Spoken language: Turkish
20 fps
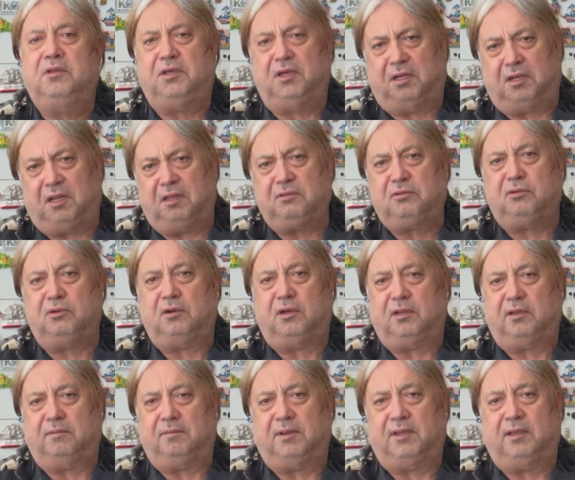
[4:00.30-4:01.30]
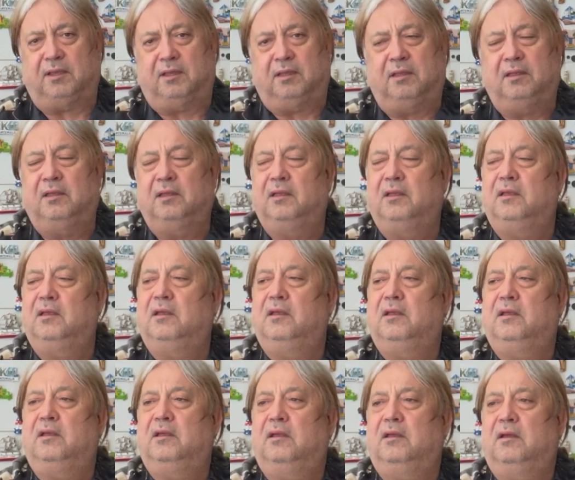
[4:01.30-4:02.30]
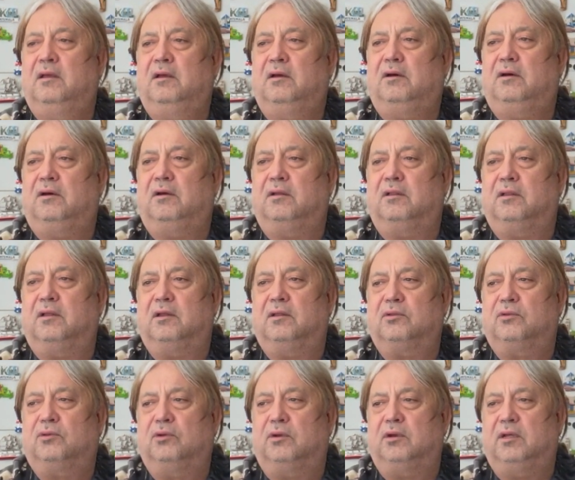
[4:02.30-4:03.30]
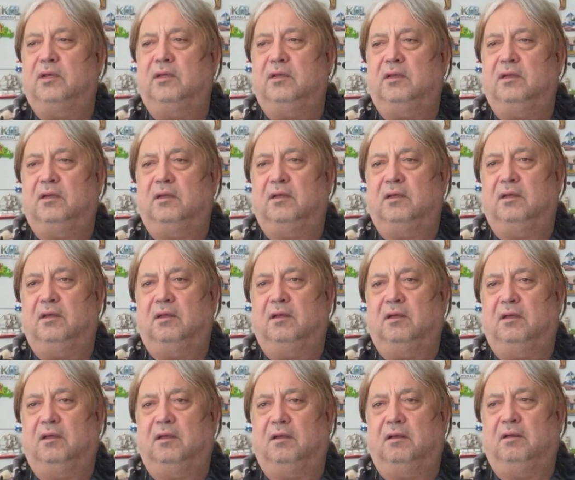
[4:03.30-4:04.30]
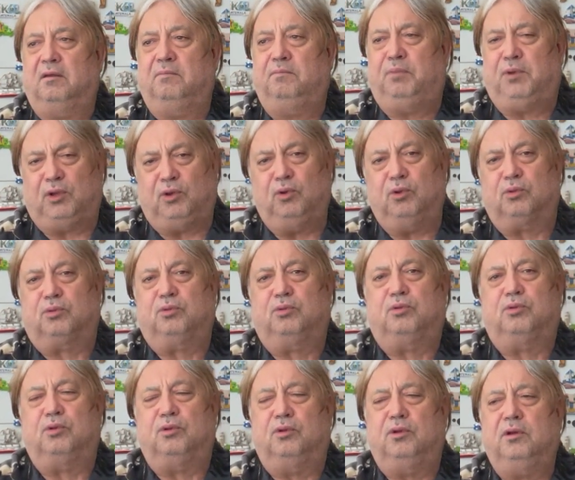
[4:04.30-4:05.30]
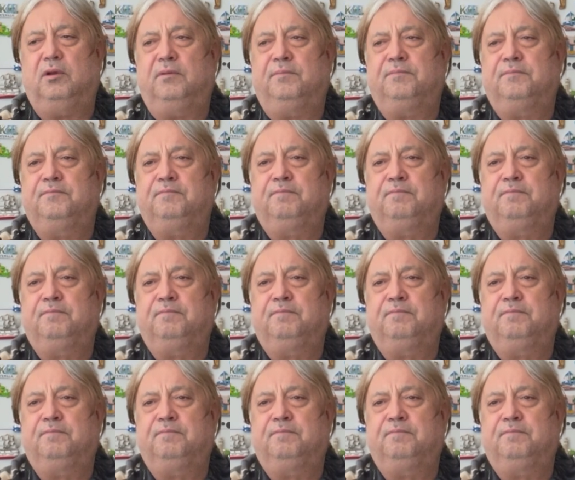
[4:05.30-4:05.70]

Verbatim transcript: Yalan söyledi beni. Ondan sonra biliyor suçunu.